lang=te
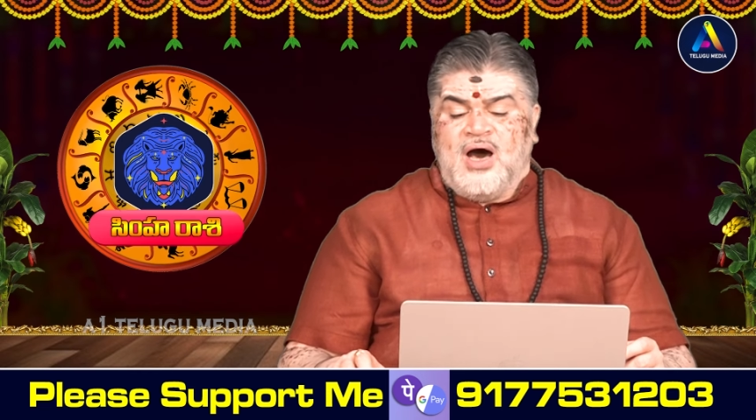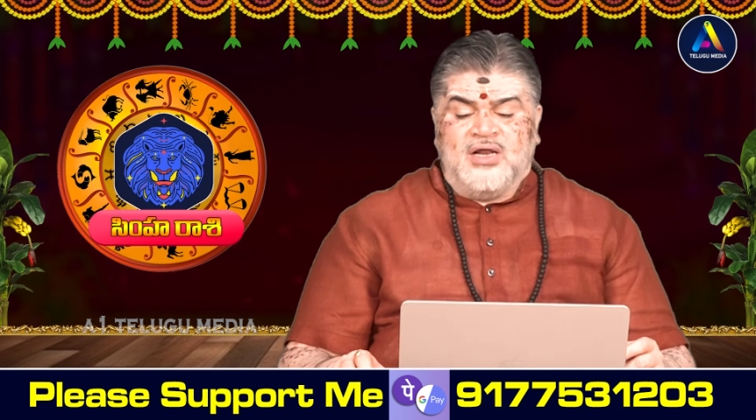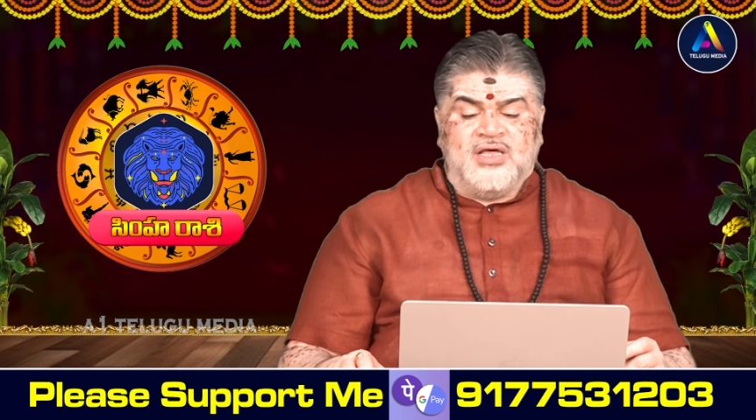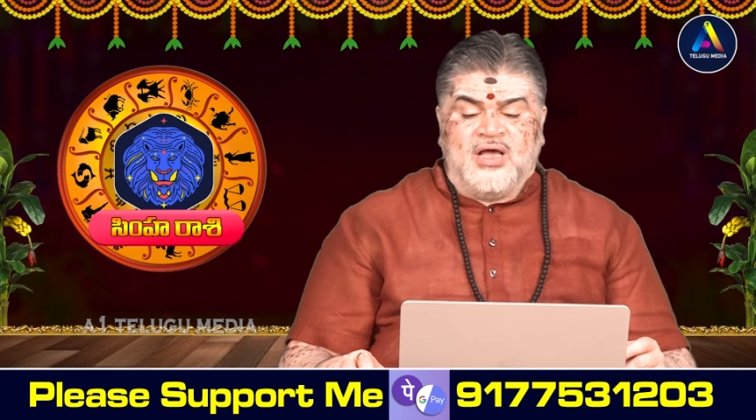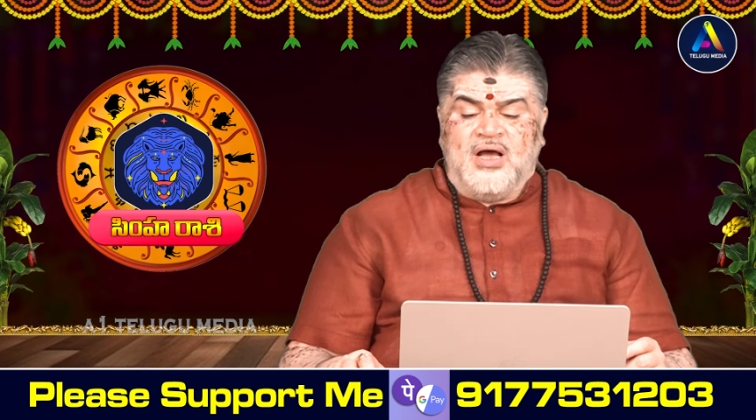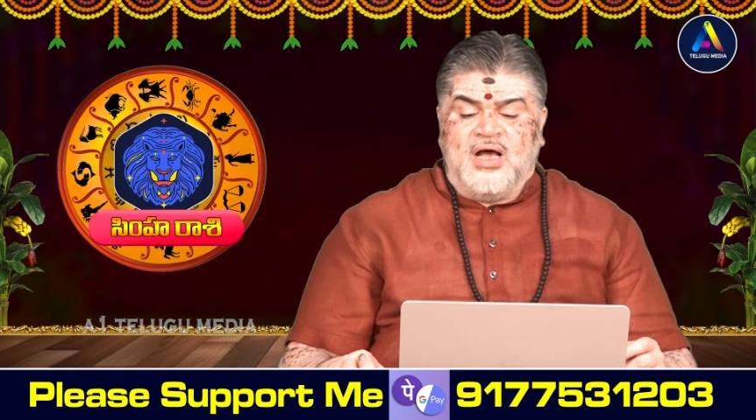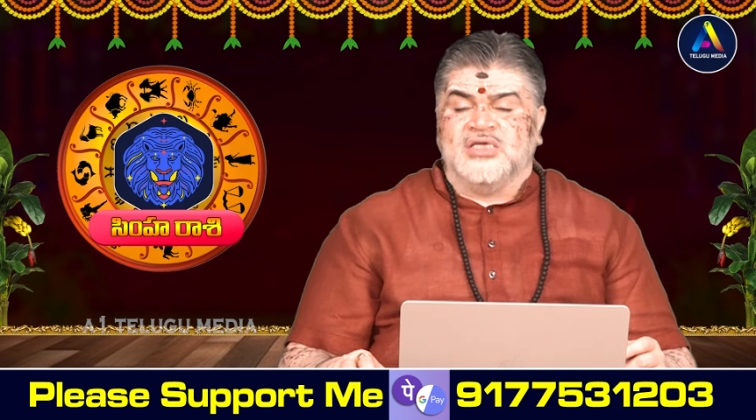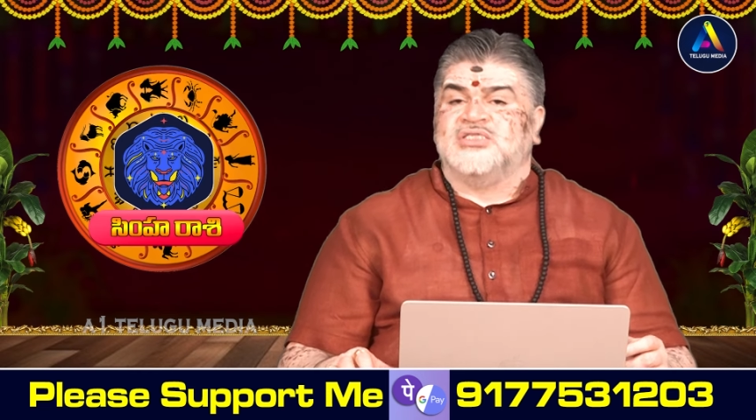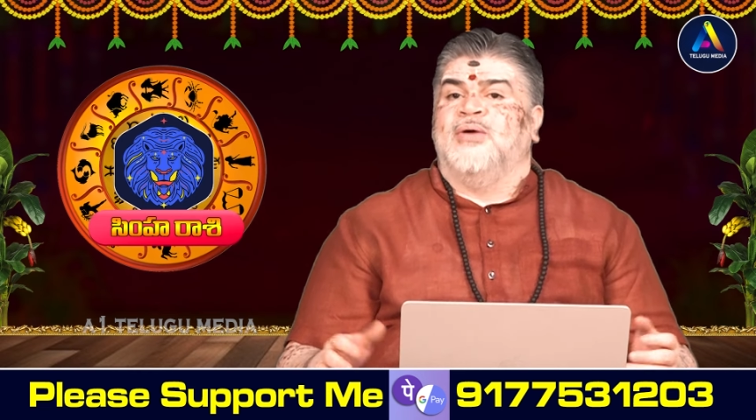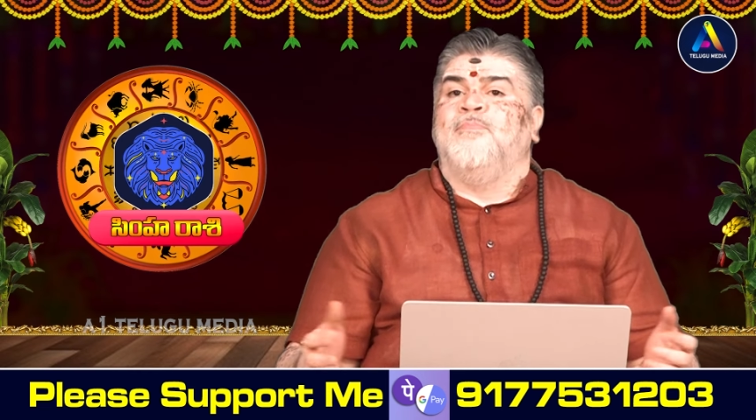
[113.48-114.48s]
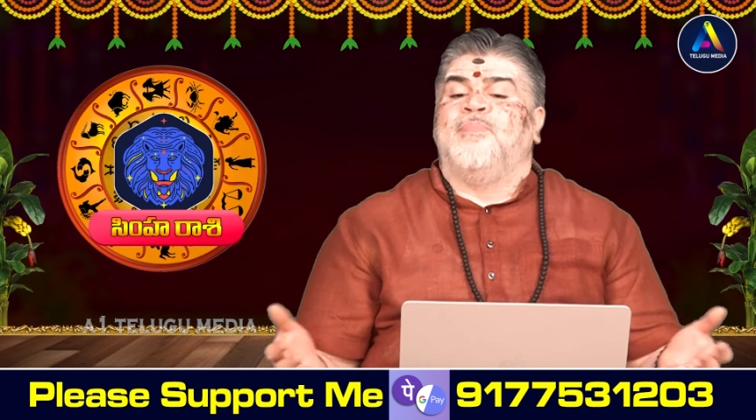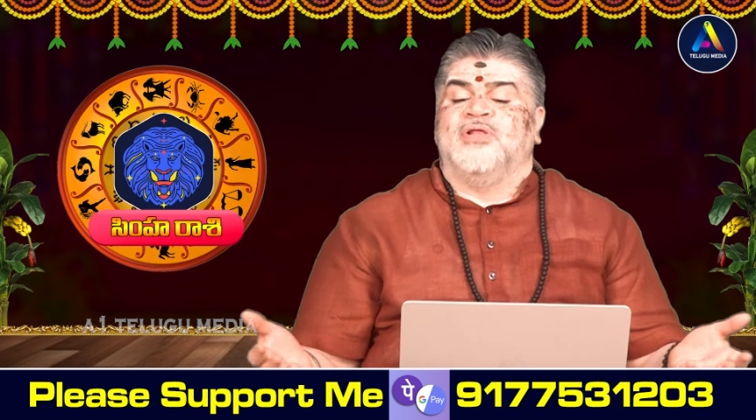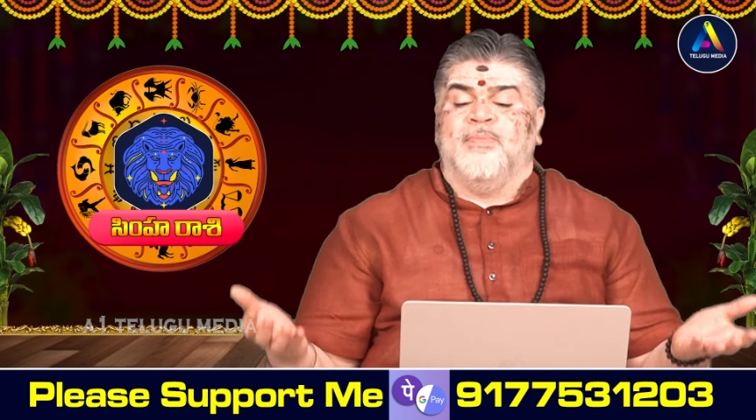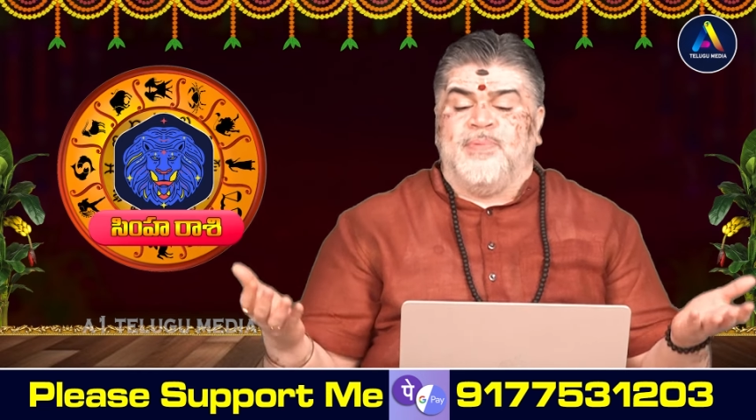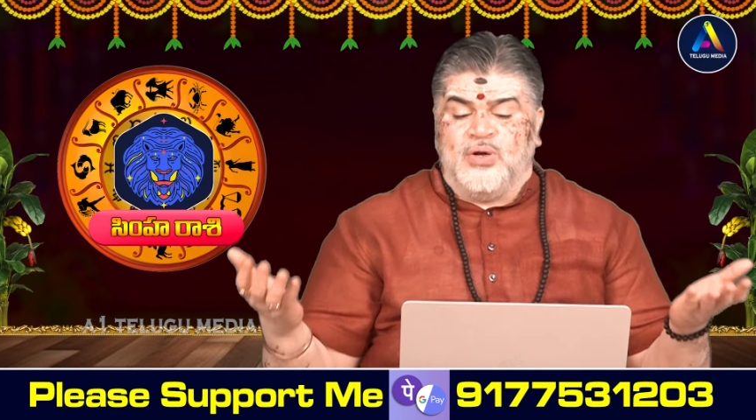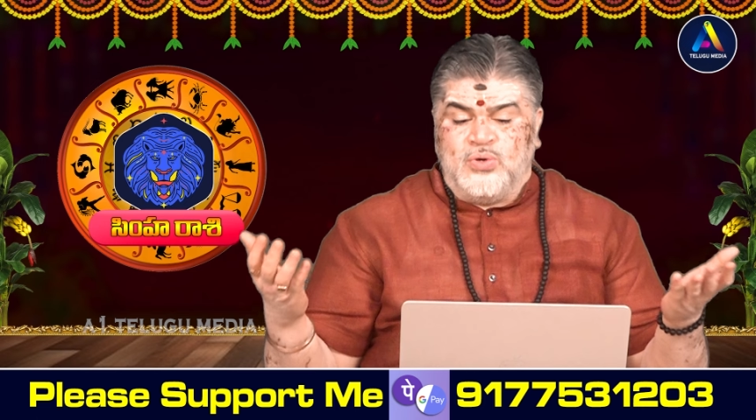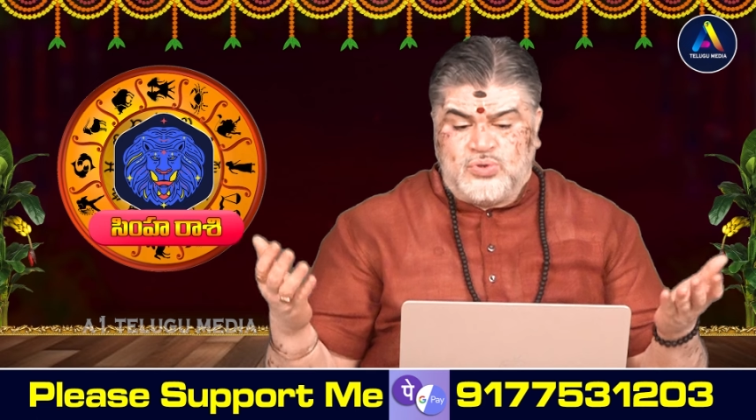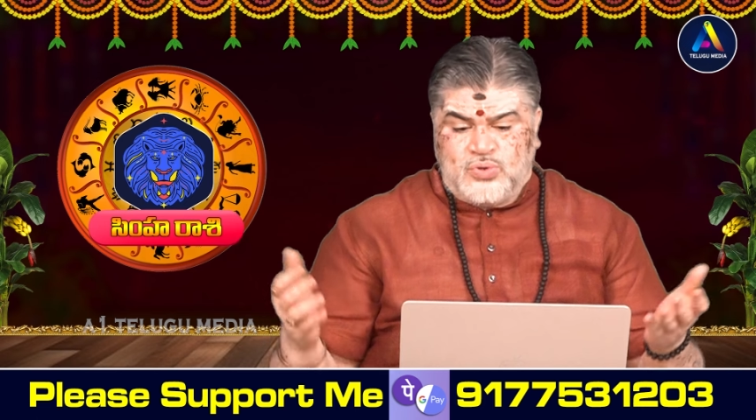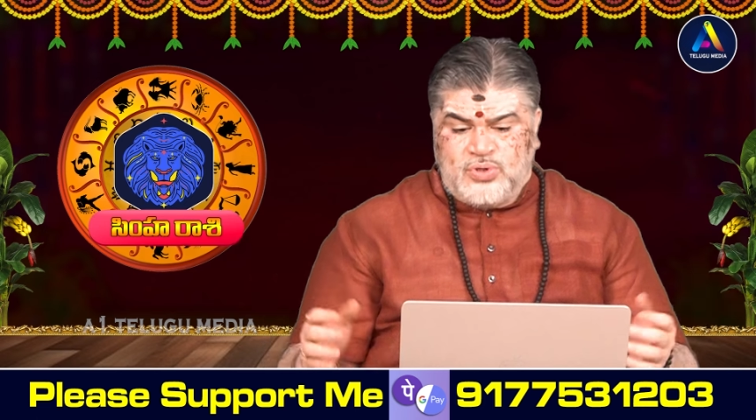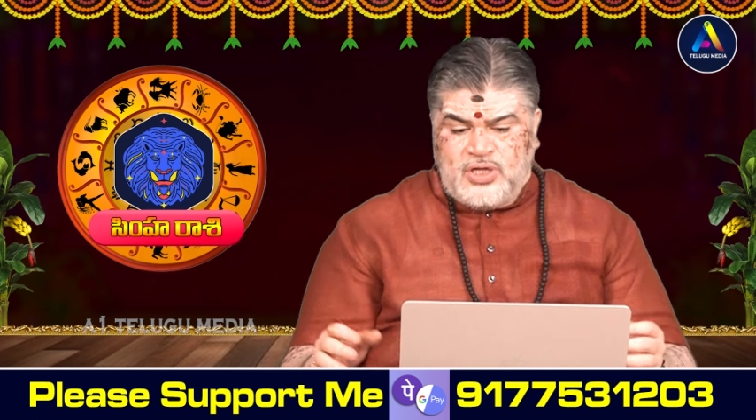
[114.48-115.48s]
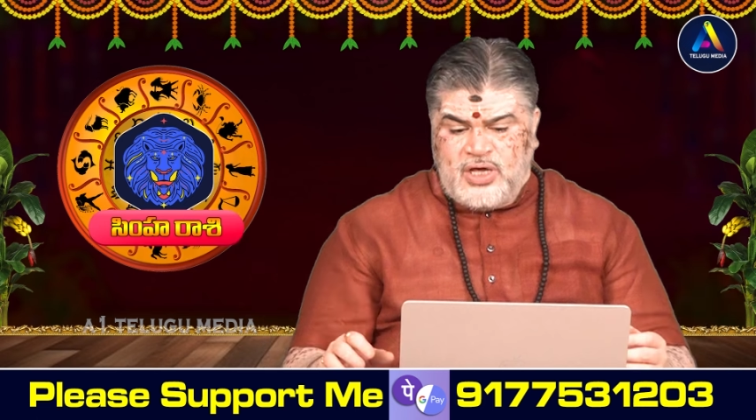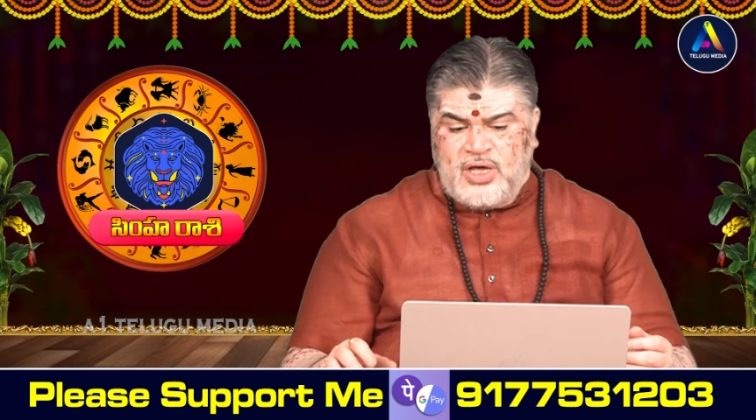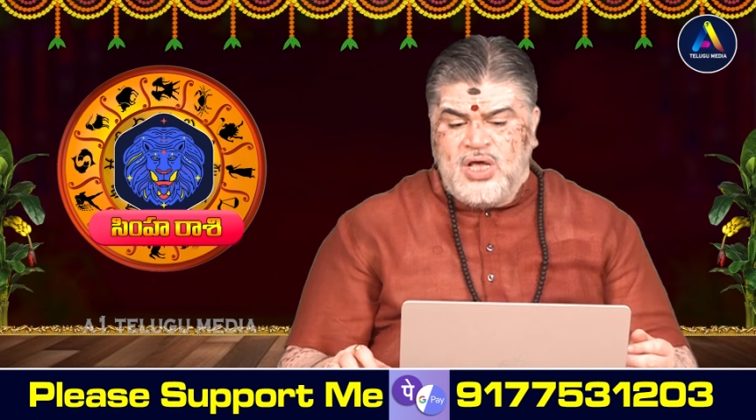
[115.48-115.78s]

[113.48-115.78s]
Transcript: ఆర్థికంగా సంపద పెరుగుతుంది